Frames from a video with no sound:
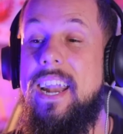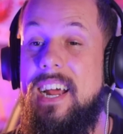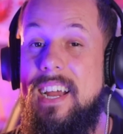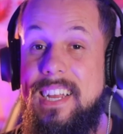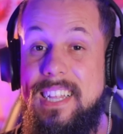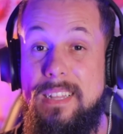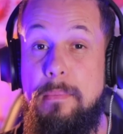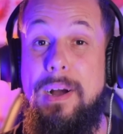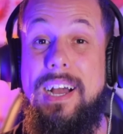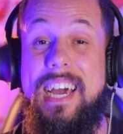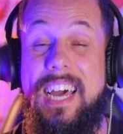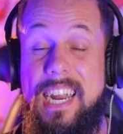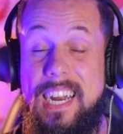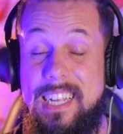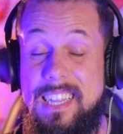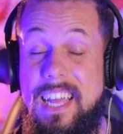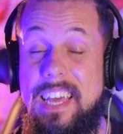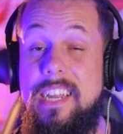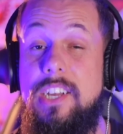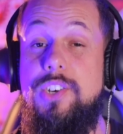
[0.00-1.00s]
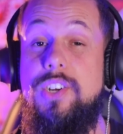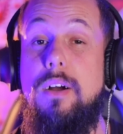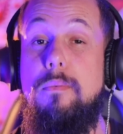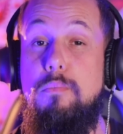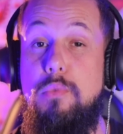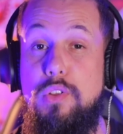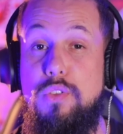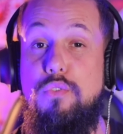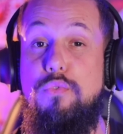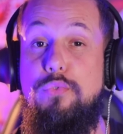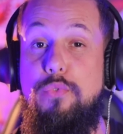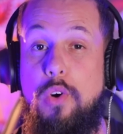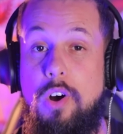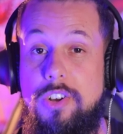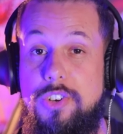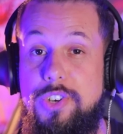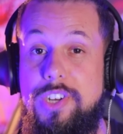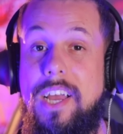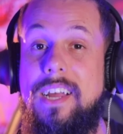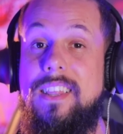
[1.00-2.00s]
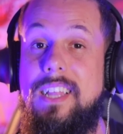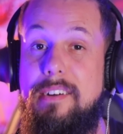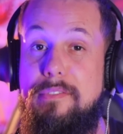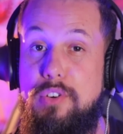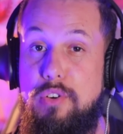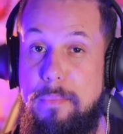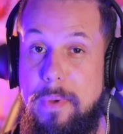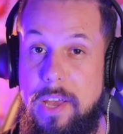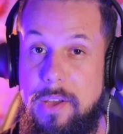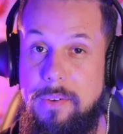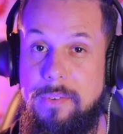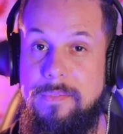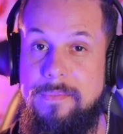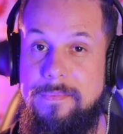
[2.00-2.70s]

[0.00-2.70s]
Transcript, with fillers: era ainda uma característica muito forte de quem tava no meio.